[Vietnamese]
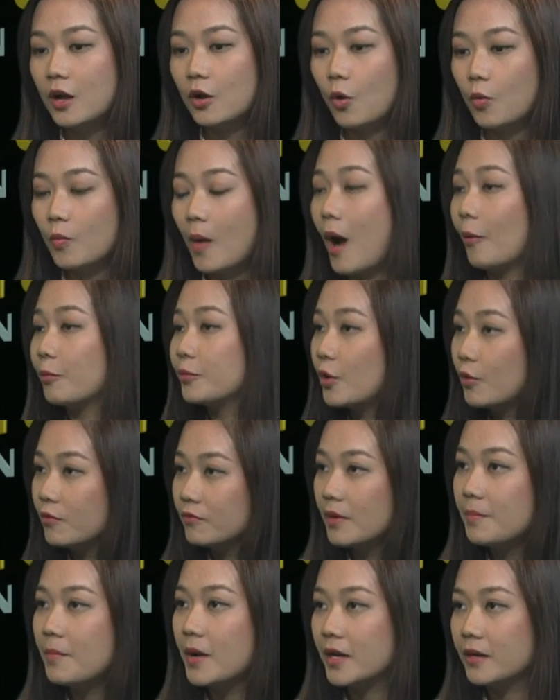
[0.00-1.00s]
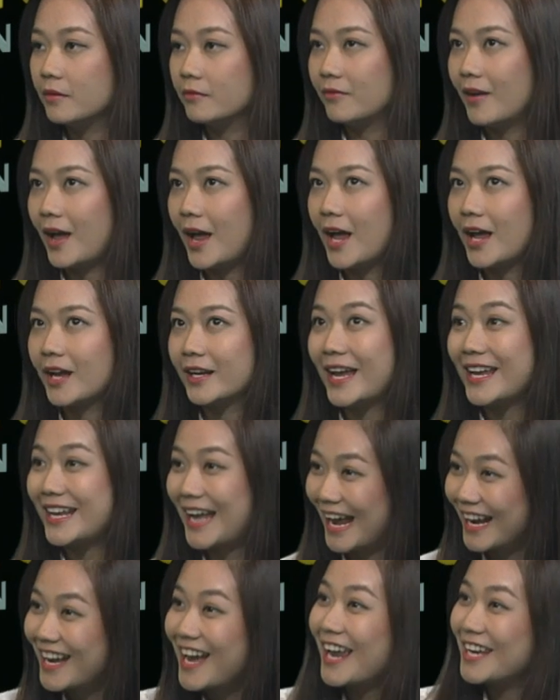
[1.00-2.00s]
cùng học chung với mình và ngay
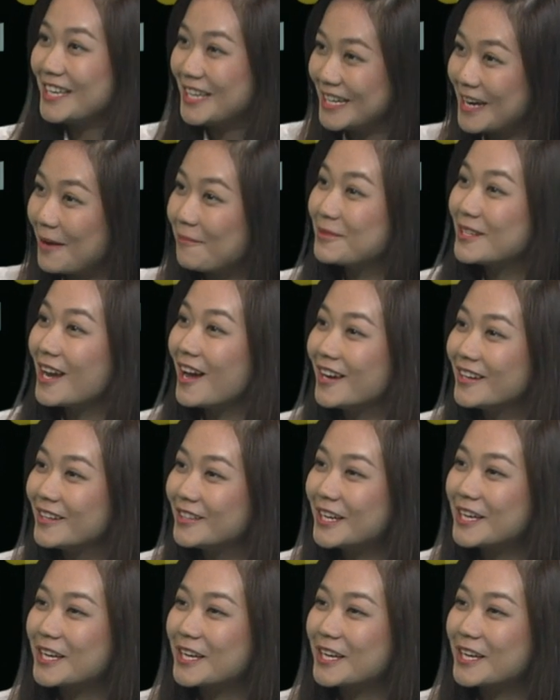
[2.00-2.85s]
cả các anh chị năm trên nữa